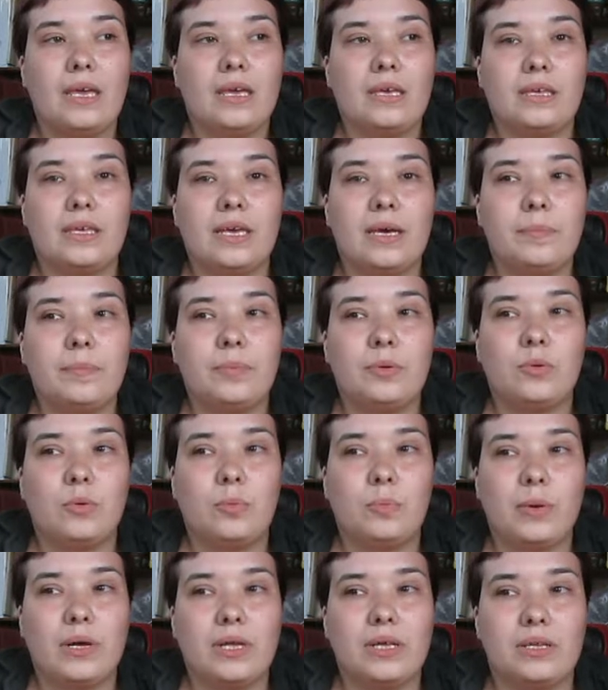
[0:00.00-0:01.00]
Я
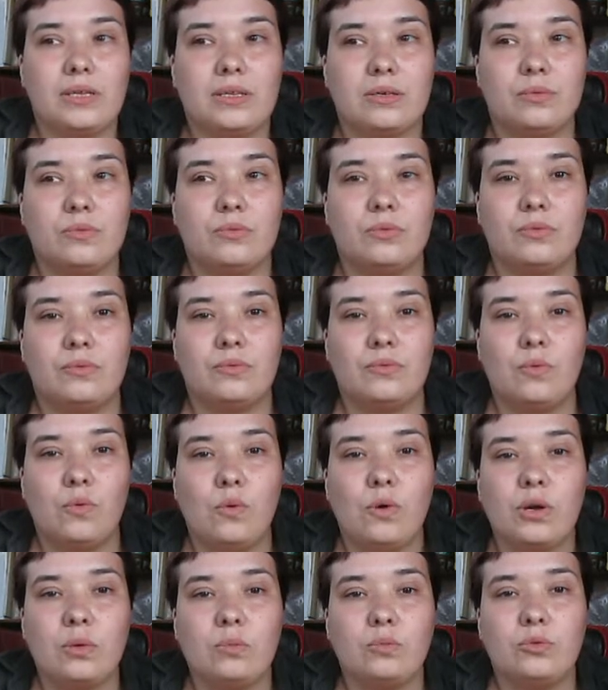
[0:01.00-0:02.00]
покупала такую
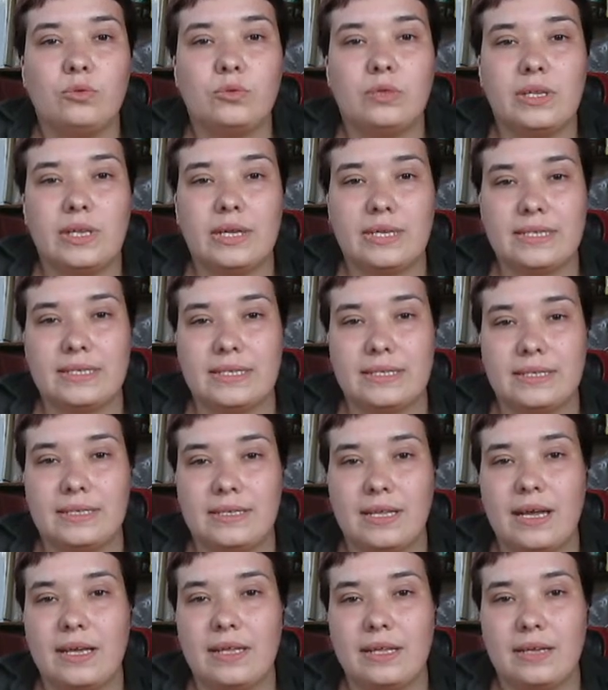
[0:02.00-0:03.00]
форму для
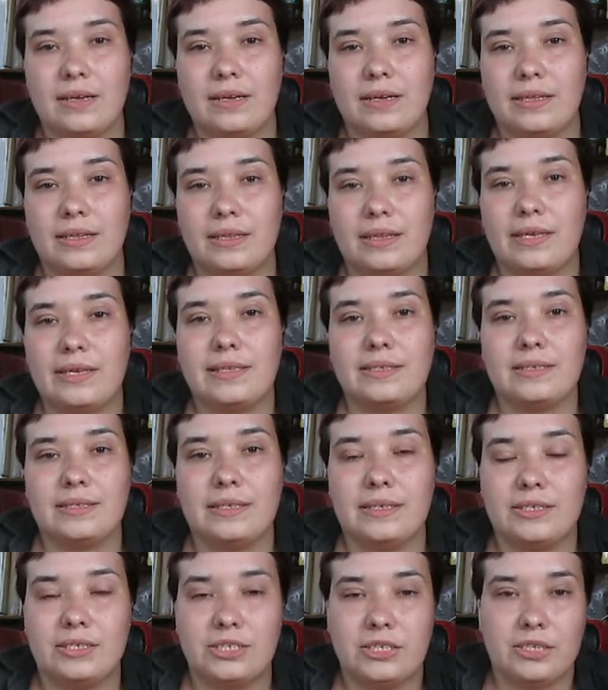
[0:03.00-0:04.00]
создания котлет с
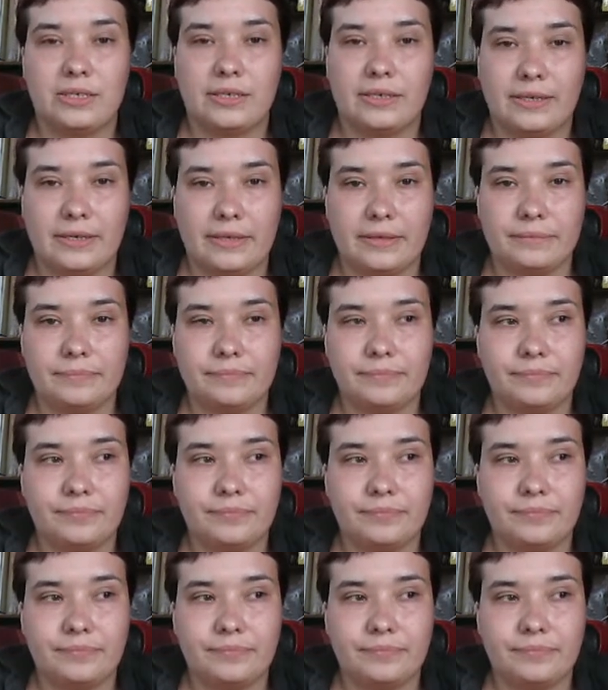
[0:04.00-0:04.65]
начинкой –